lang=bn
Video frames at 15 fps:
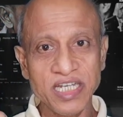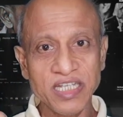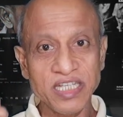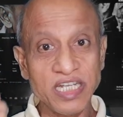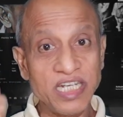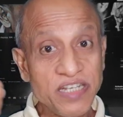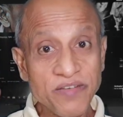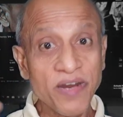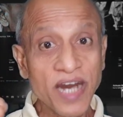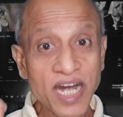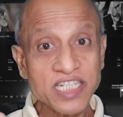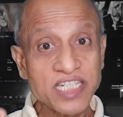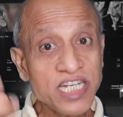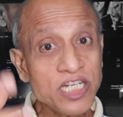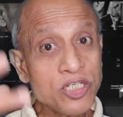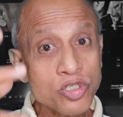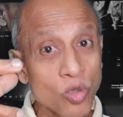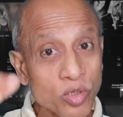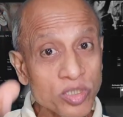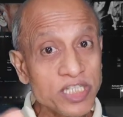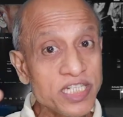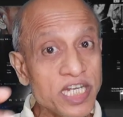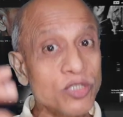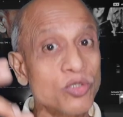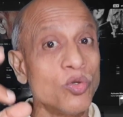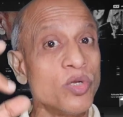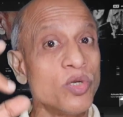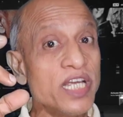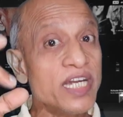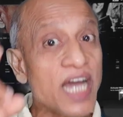তা লিভার সেই শক্তিটা
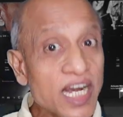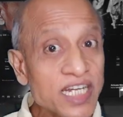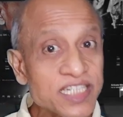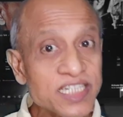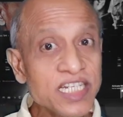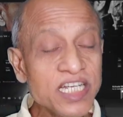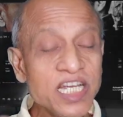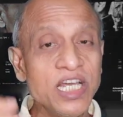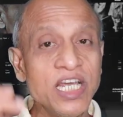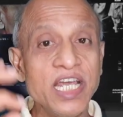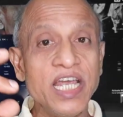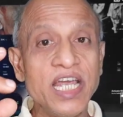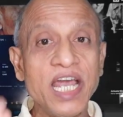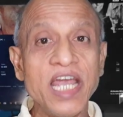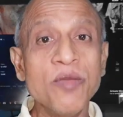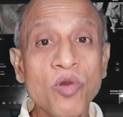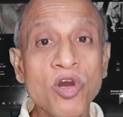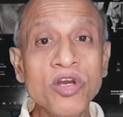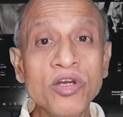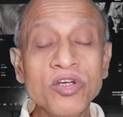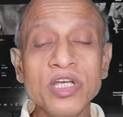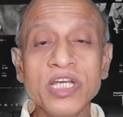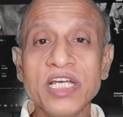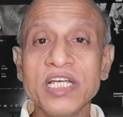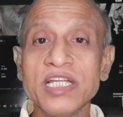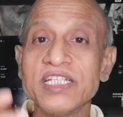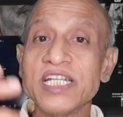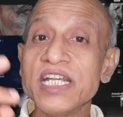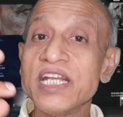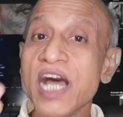ধরে রাখছে এবং
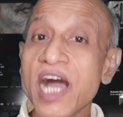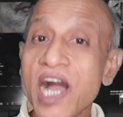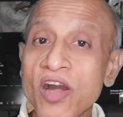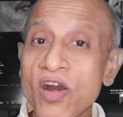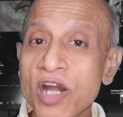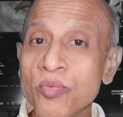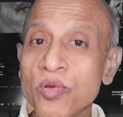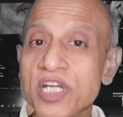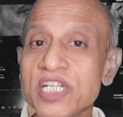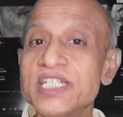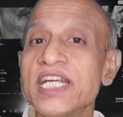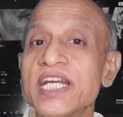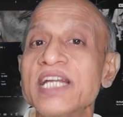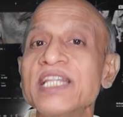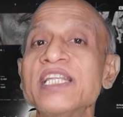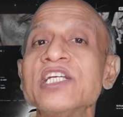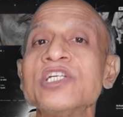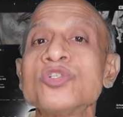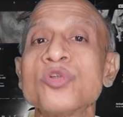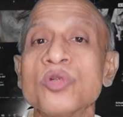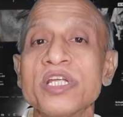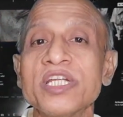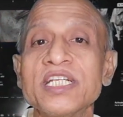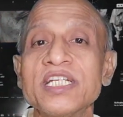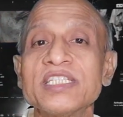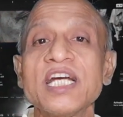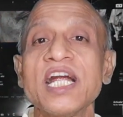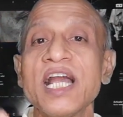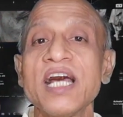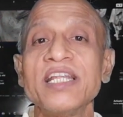সে না খাওয়ার ফলে সেখান থেকে শরীর
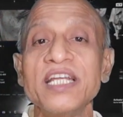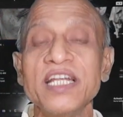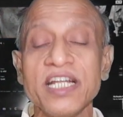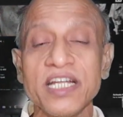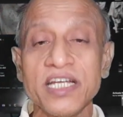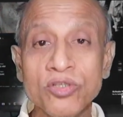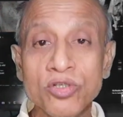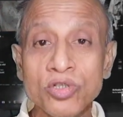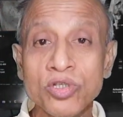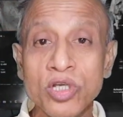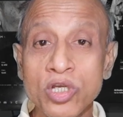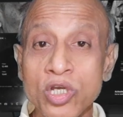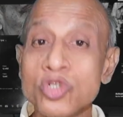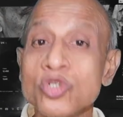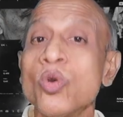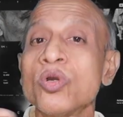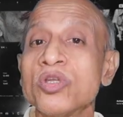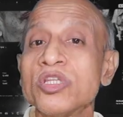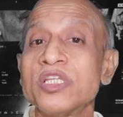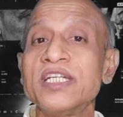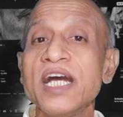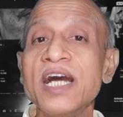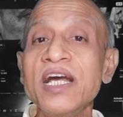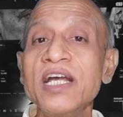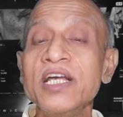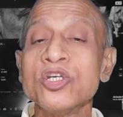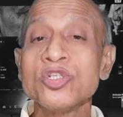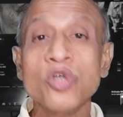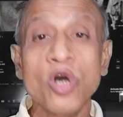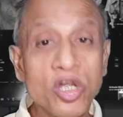সারাদিনে কিন্তু শক্তিটা
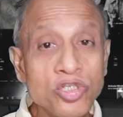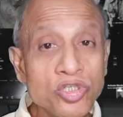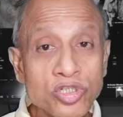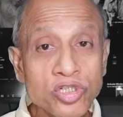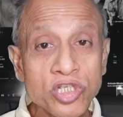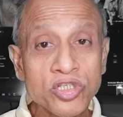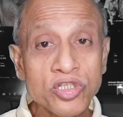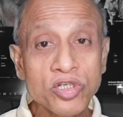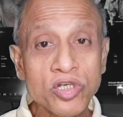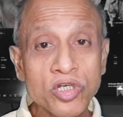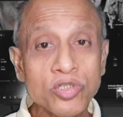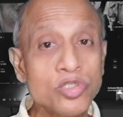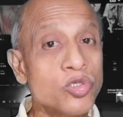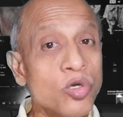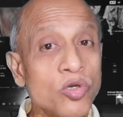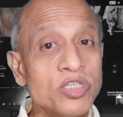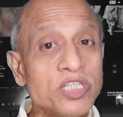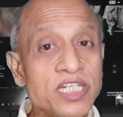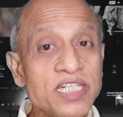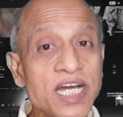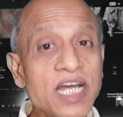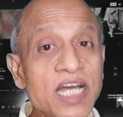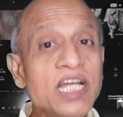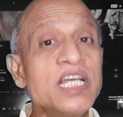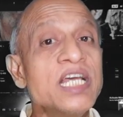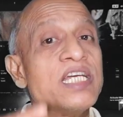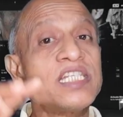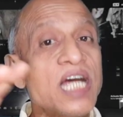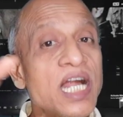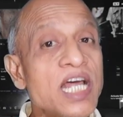সঞ্চয়িত শক্তিটা
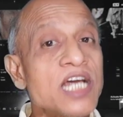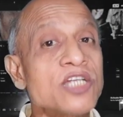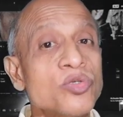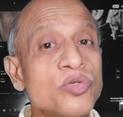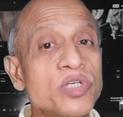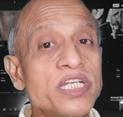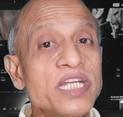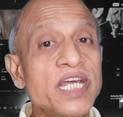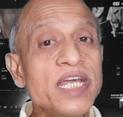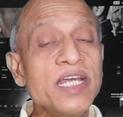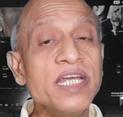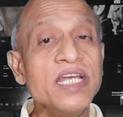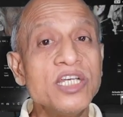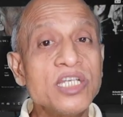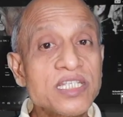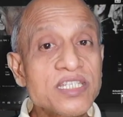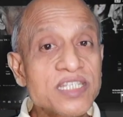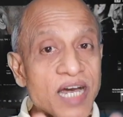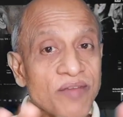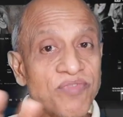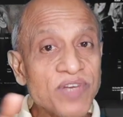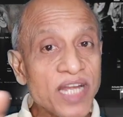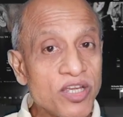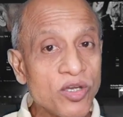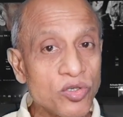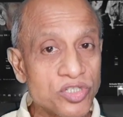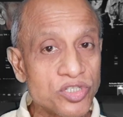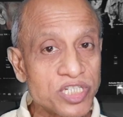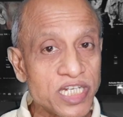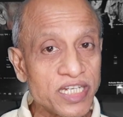সারা শরীরে সাপ্লাই
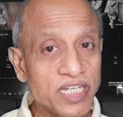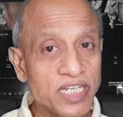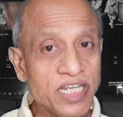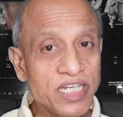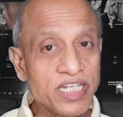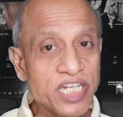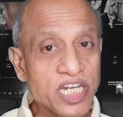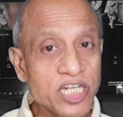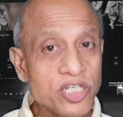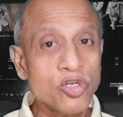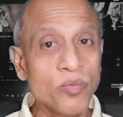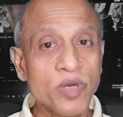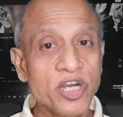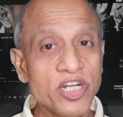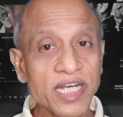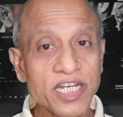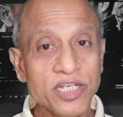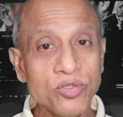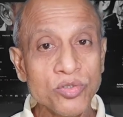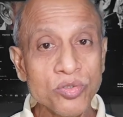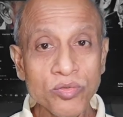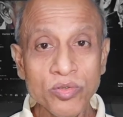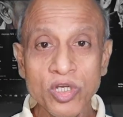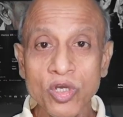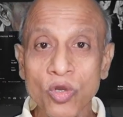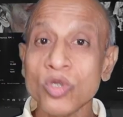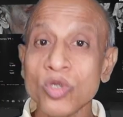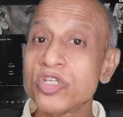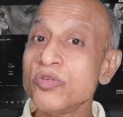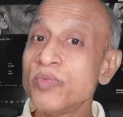হচ্ছে সেই সময়টা কিন্তু
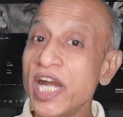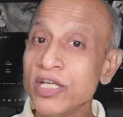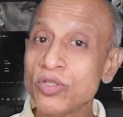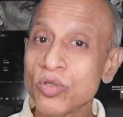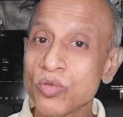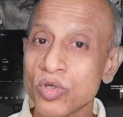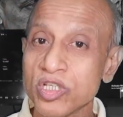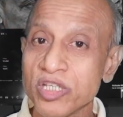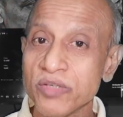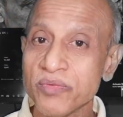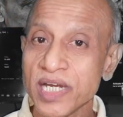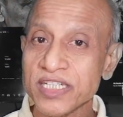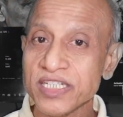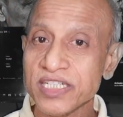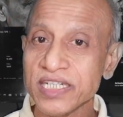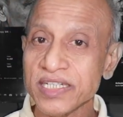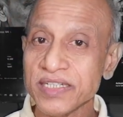অতিবাহিত করতে পারছে